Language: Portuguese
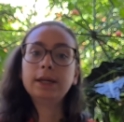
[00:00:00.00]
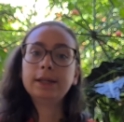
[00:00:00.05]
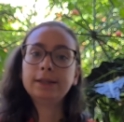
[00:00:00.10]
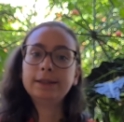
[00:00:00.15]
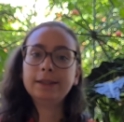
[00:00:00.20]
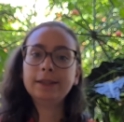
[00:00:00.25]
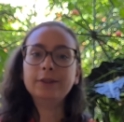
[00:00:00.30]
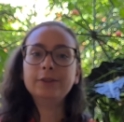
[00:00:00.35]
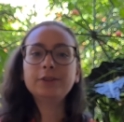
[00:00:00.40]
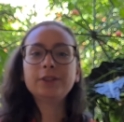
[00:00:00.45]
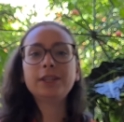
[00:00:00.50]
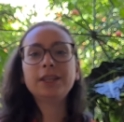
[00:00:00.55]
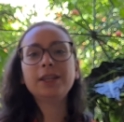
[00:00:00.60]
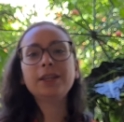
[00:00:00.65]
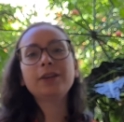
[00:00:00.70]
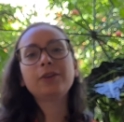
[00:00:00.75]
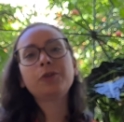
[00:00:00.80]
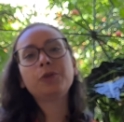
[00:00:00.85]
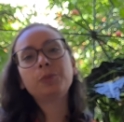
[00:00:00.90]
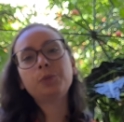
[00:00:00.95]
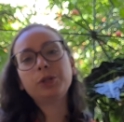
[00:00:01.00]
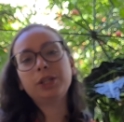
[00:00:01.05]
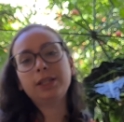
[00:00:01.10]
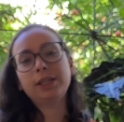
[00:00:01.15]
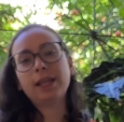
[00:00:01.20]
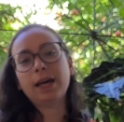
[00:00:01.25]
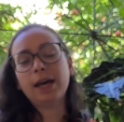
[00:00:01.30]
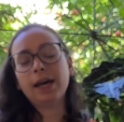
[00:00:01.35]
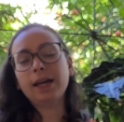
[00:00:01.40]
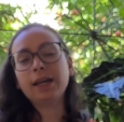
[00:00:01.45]
Não que
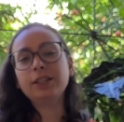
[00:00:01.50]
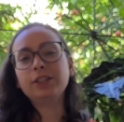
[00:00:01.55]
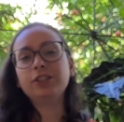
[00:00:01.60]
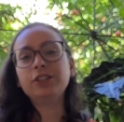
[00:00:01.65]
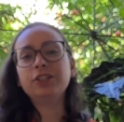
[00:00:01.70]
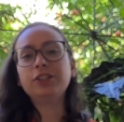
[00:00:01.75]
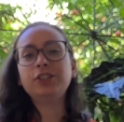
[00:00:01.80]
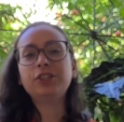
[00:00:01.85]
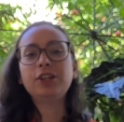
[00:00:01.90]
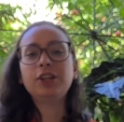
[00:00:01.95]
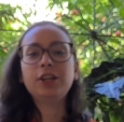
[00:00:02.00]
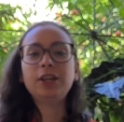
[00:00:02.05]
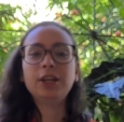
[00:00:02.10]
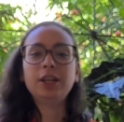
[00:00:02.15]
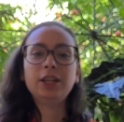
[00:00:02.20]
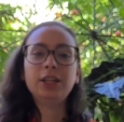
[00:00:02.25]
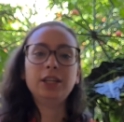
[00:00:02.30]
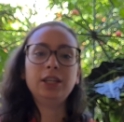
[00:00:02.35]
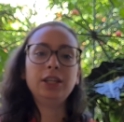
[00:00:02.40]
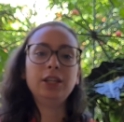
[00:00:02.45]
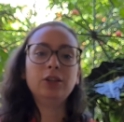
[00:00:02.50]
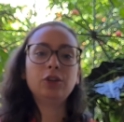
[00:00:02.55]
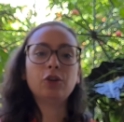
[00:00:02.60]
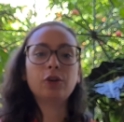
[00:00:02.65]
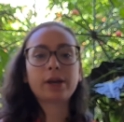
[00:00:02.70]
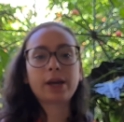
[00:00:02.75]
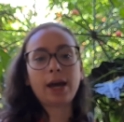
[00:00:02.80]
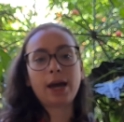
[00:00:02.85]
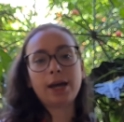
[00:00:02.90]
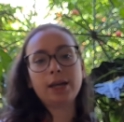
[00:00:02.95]
comunidades e
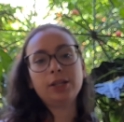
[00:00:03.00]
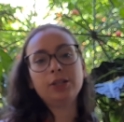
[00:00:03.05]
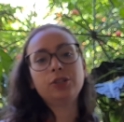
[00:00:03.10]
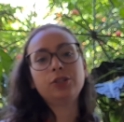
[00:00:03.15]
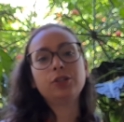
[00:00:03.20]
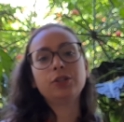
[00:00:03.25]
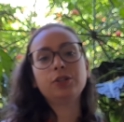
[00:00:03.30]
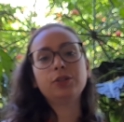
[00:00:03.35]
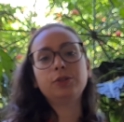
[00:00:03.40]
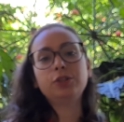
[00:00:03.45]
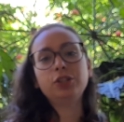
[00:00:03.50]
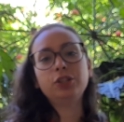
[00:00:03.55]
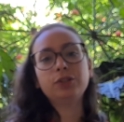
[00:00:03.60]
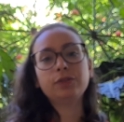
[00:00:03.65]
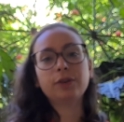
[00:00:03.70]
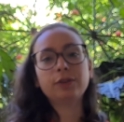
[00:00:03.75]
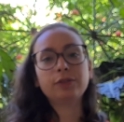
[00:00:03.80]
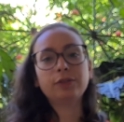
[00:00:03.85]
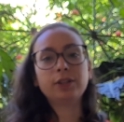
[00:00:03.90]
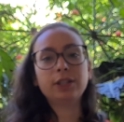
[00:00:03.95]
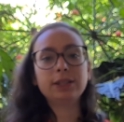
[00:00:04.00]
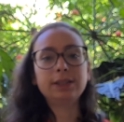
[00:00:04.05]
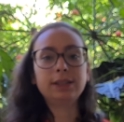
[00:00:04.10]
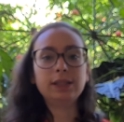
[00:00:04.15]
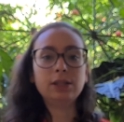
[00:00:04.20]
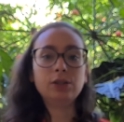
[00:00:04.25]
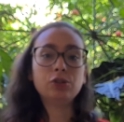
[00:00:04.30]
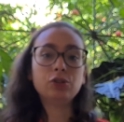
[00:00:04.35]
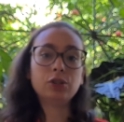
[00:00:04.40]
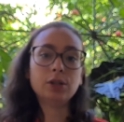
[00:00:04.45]
locais
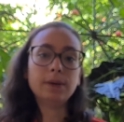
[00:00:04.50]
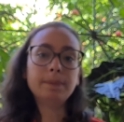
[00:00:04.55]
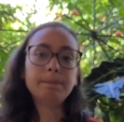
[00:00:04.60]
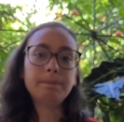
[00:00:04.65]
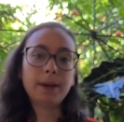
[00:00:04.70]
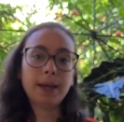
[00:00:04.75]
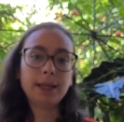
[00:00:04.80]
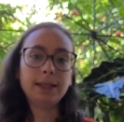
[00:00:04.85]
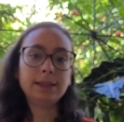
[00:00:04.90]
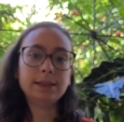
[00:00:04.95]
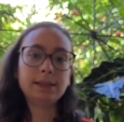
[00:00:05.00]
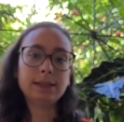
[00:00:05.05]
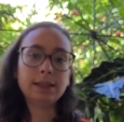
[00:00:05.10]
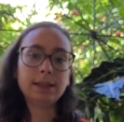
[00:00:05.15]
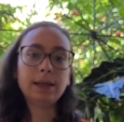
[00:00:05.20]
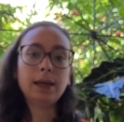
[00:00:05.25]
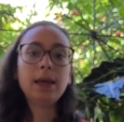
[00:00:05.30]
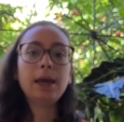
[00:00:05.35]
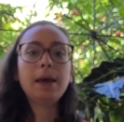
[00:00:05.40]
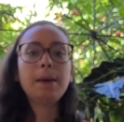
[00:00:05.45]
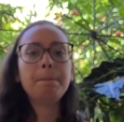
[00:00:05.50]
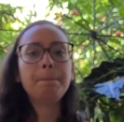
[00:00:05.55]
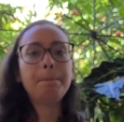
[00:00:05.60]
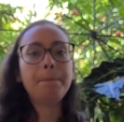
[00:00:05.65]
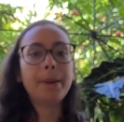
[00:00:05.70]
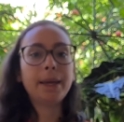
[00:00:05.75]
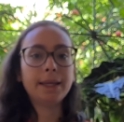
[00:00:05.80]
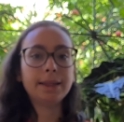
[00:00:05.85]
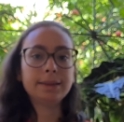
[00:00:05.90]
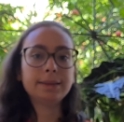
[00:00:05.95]
desfavorecidos não pensem,
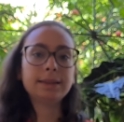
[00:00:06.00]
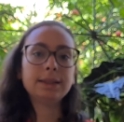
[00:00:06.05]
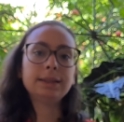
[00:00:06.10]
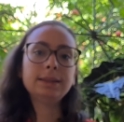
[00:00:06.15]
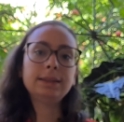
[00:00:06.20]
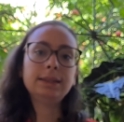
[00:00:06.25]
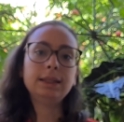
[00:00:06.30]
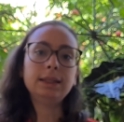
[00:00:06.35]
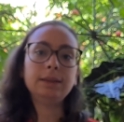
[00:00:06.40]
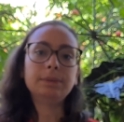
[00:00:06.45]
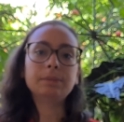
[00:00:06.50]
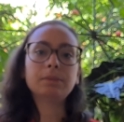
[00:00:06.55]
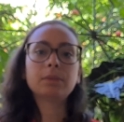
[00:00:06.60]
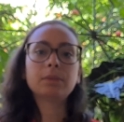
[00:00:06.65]
pensa sim.